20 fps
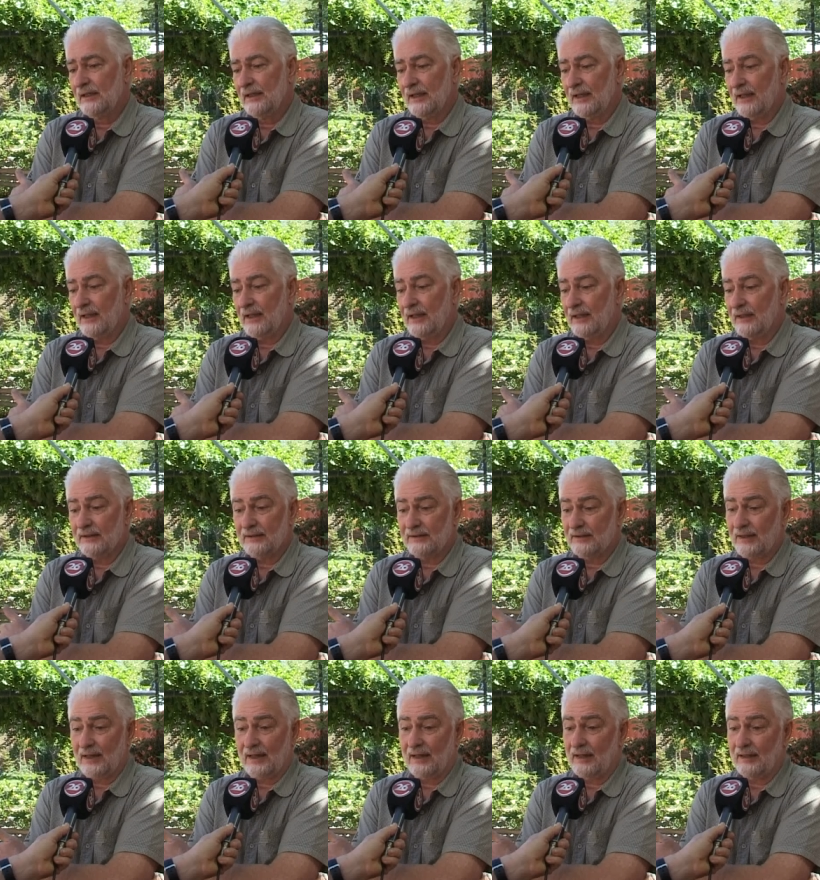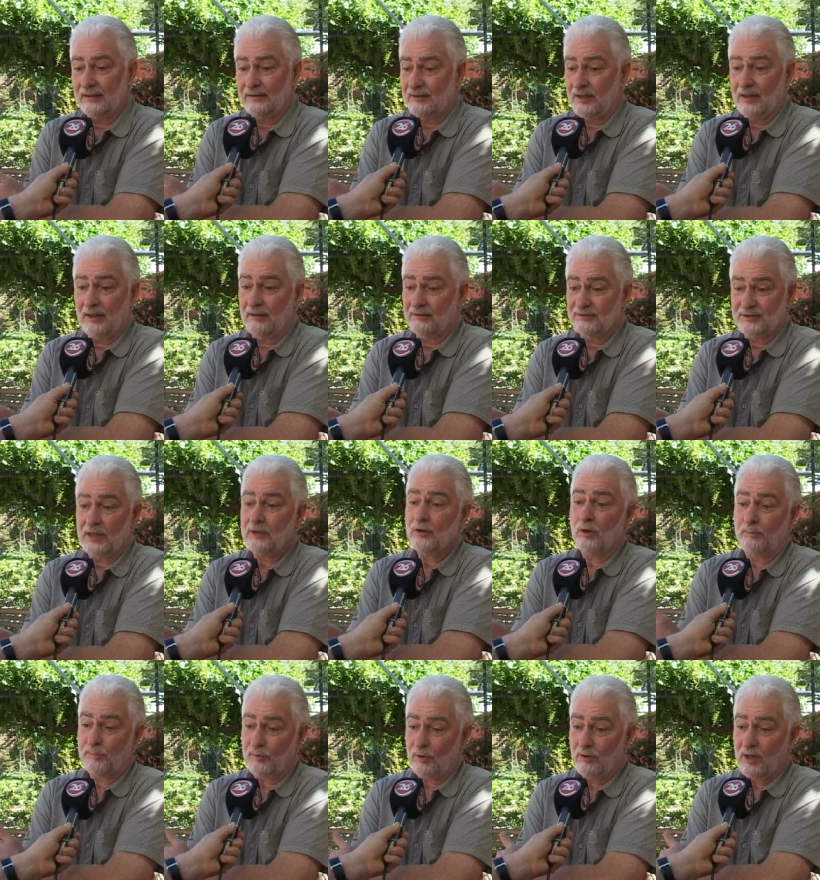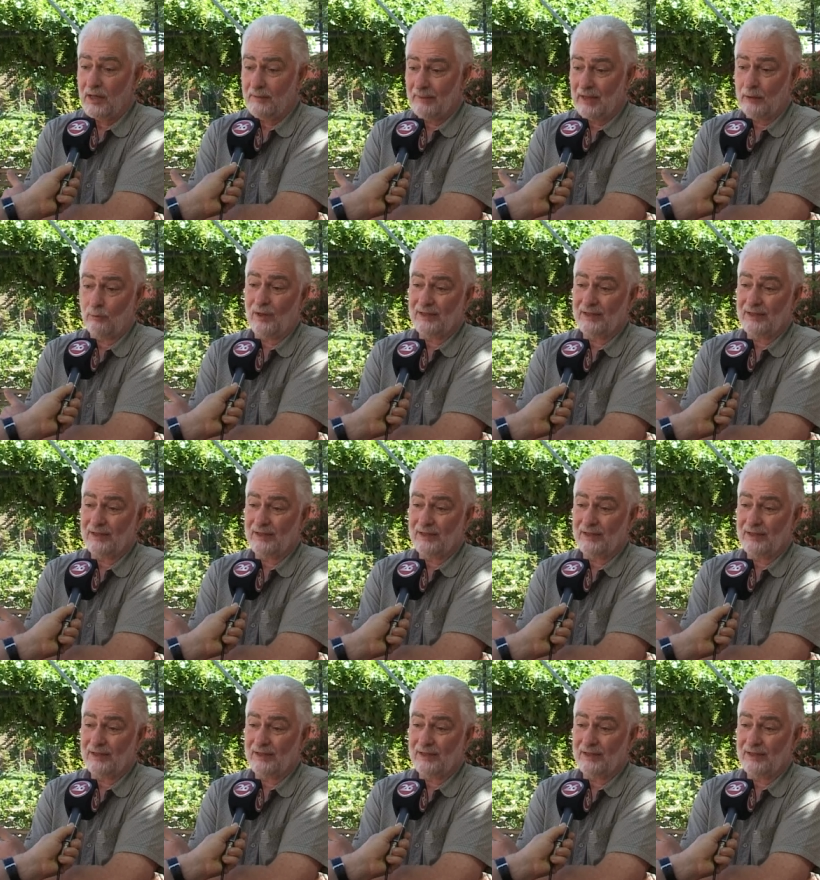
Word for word: eh, que tiene serios problemas